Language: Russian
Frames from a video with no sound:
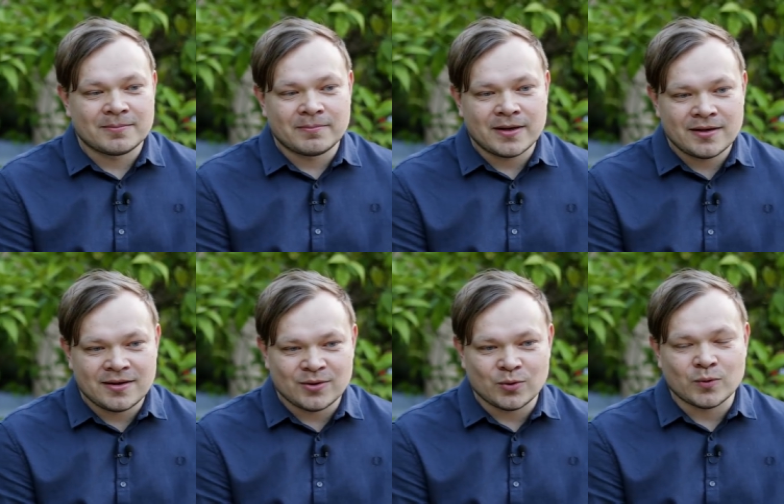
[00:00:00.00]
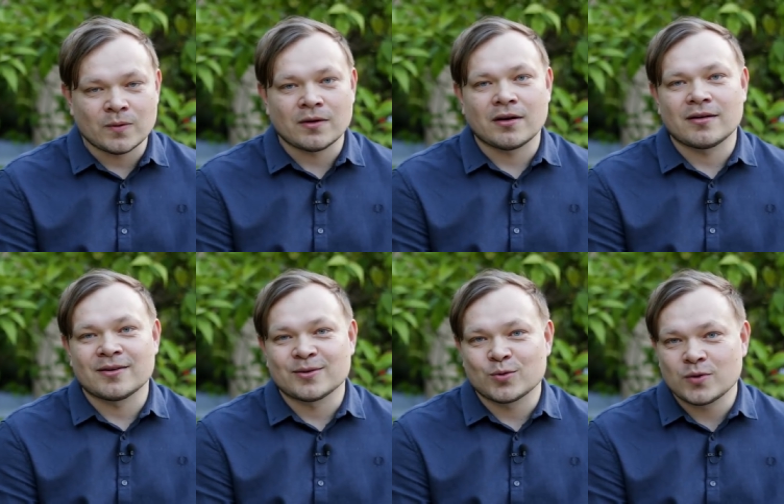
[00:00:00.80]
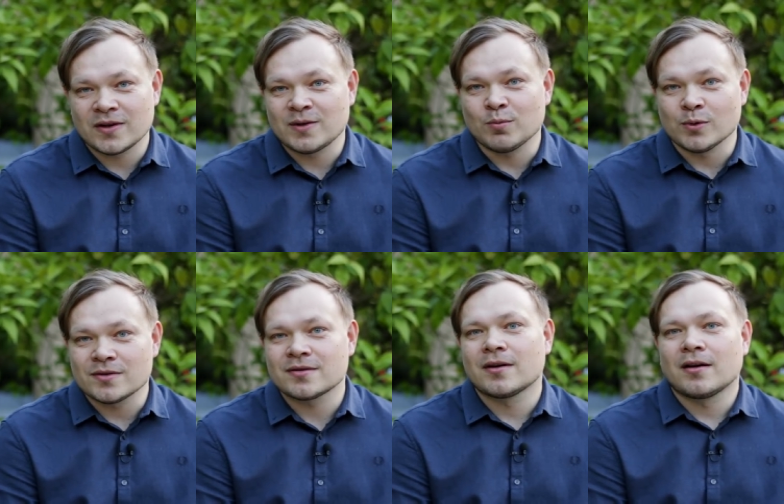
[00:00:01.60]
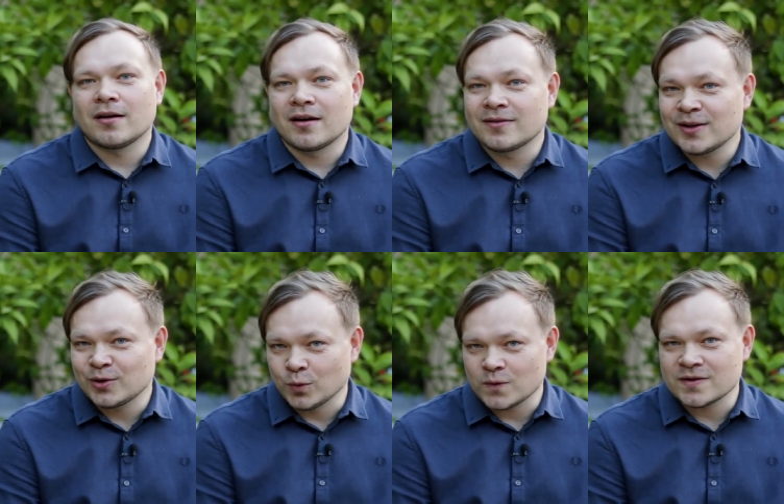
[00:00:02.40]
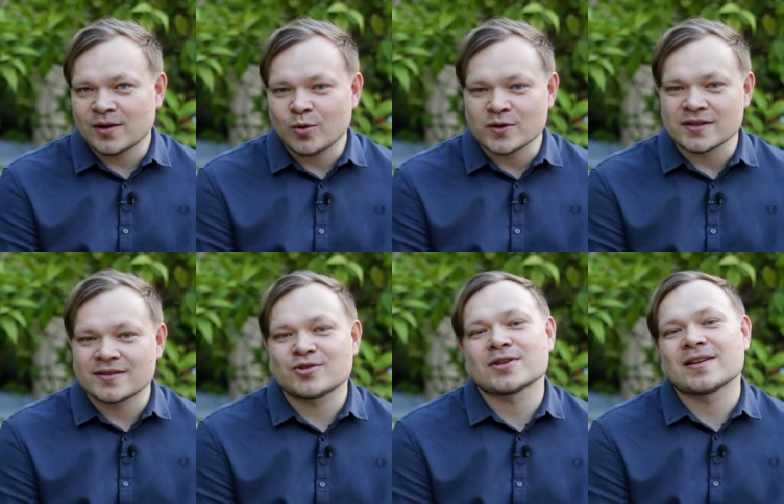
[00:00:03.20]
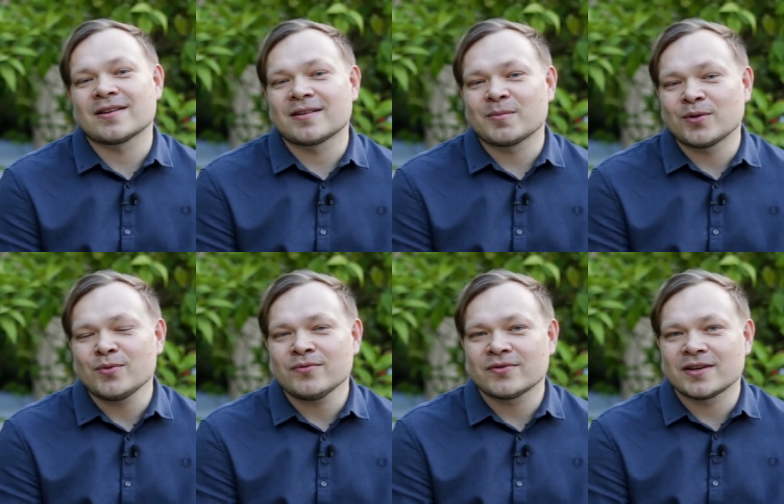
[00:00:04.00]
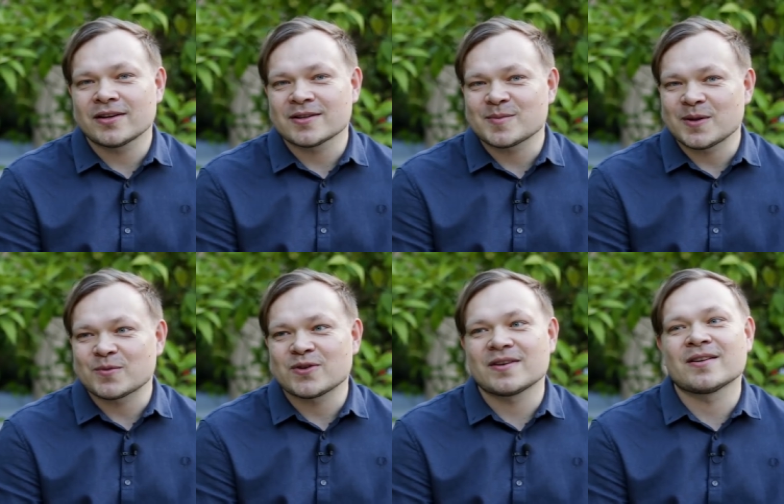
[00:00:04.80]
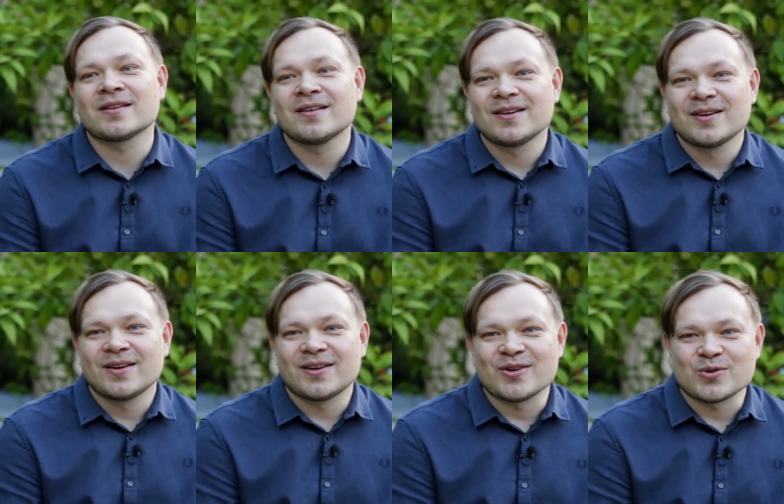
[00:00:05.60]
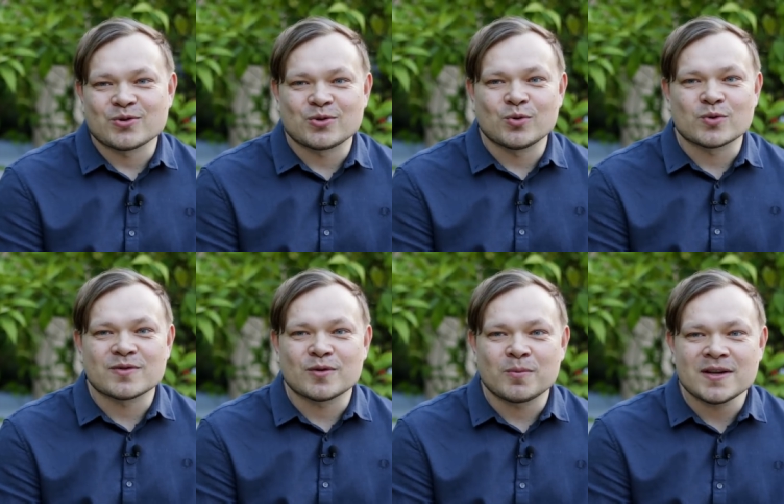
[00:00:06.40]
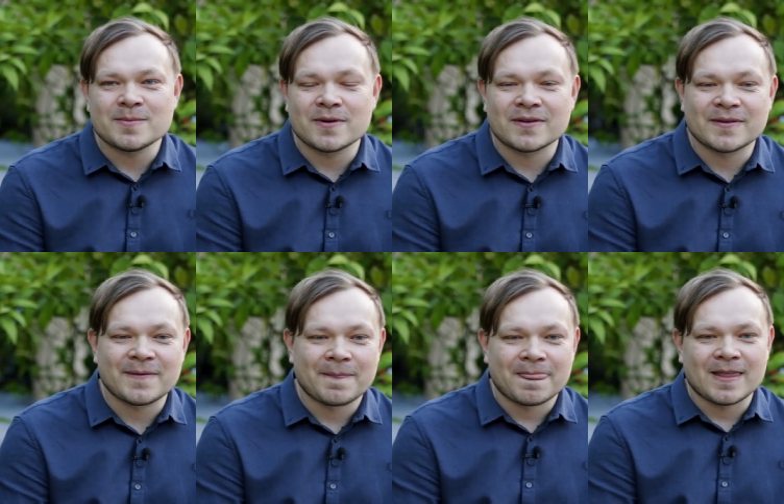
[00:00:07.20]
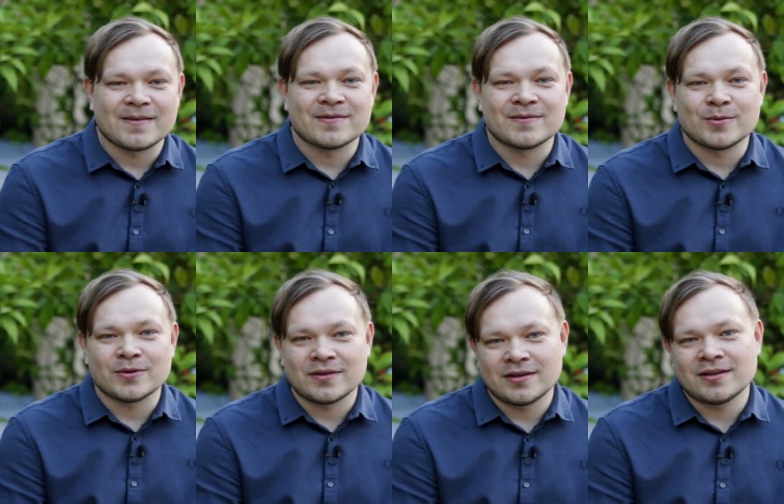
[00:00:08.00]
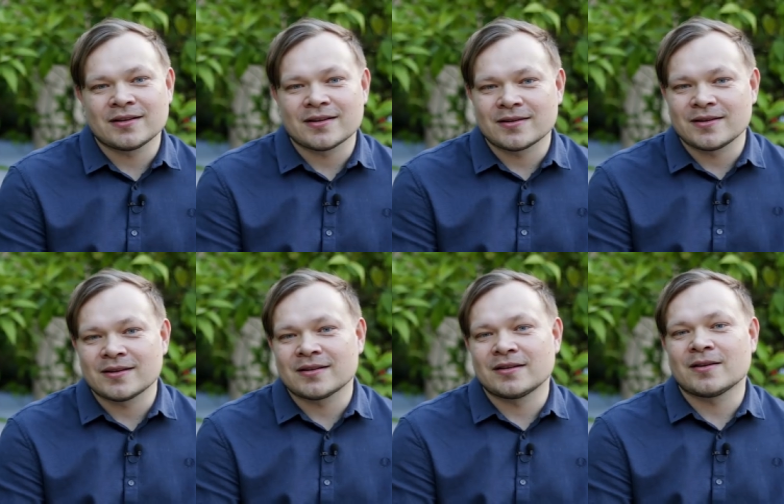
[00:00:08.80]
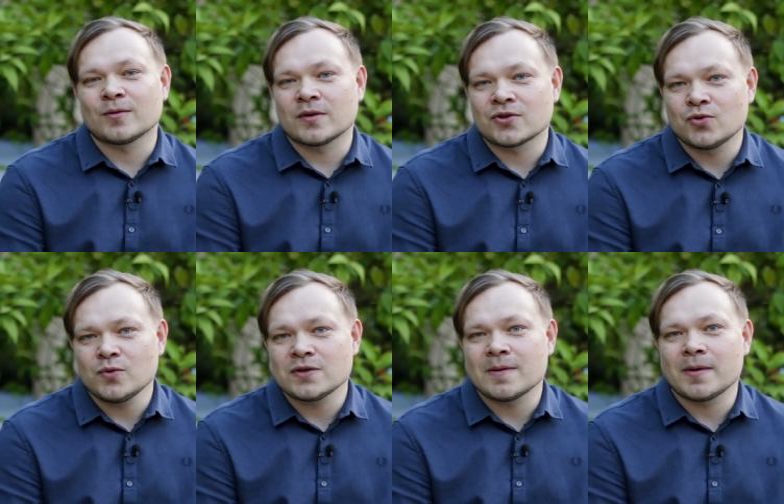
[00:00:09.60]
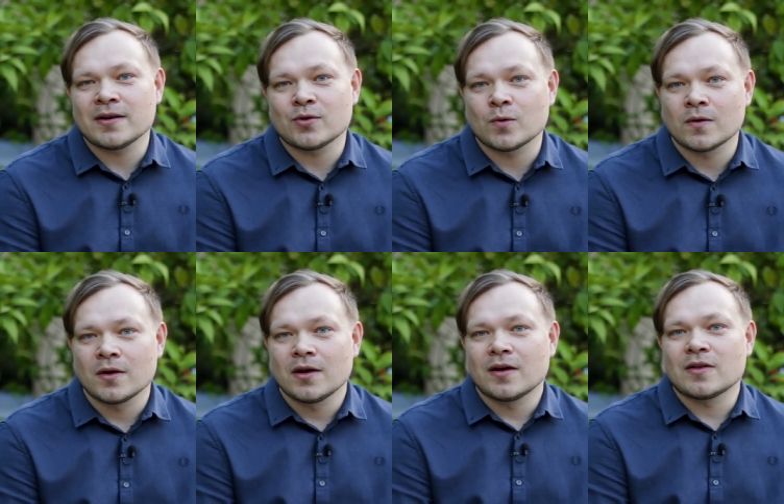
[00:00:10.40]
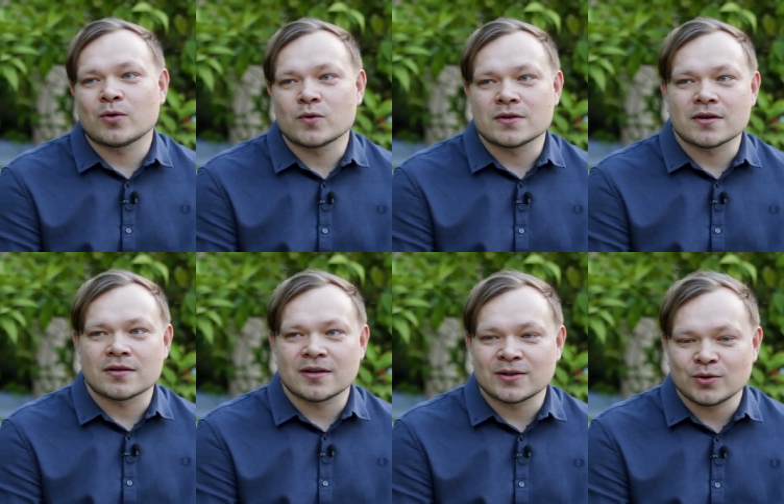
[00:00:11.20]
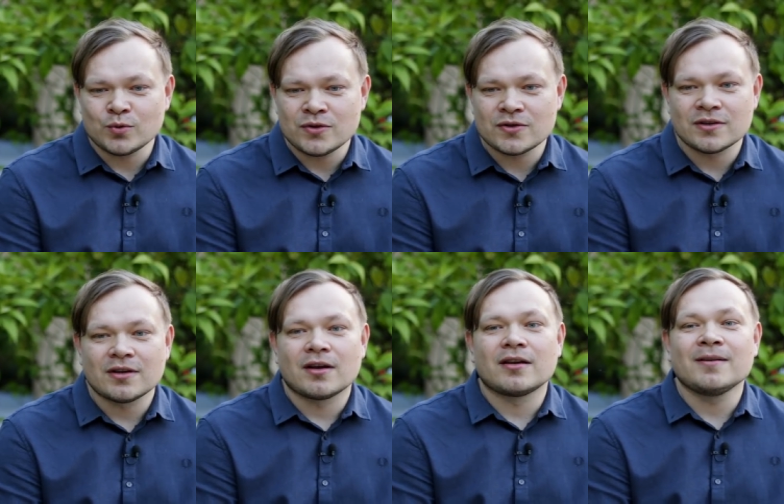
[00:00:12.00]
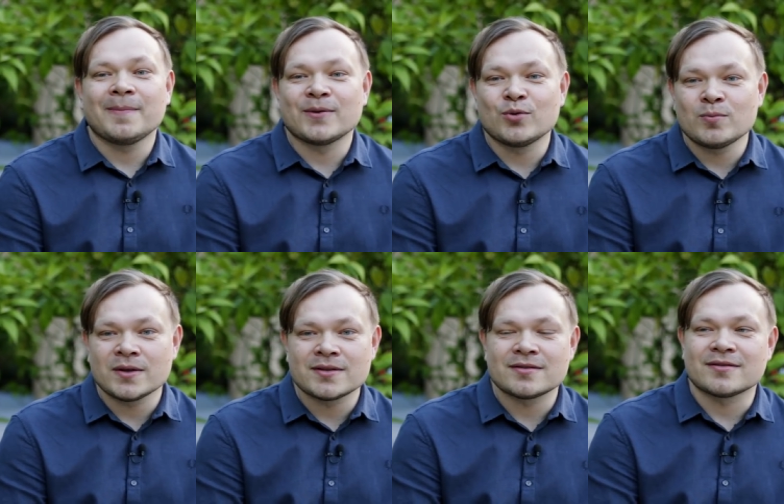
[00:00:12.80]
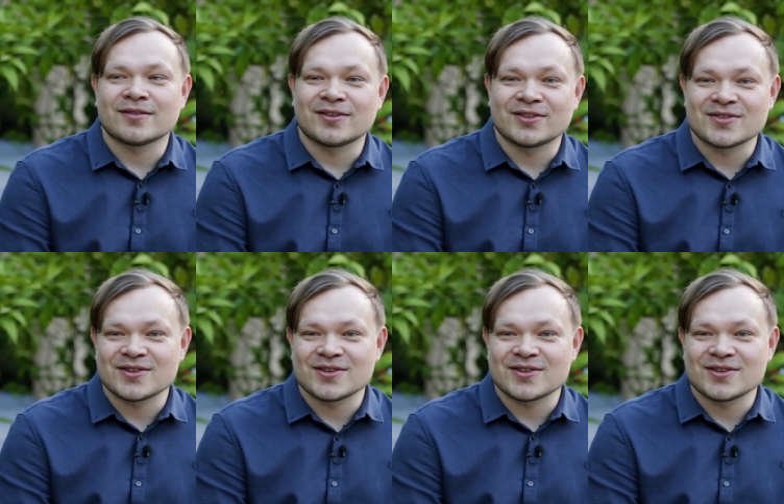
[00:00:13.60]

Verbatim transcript: поеду куда-нибудь отдохнуть на годик. Сейчас я не могу выехать, потому что я жду свой паспорт. Да. Вот. И когда я его дождусь, я поеду на годик отдохнуть и подумать, а,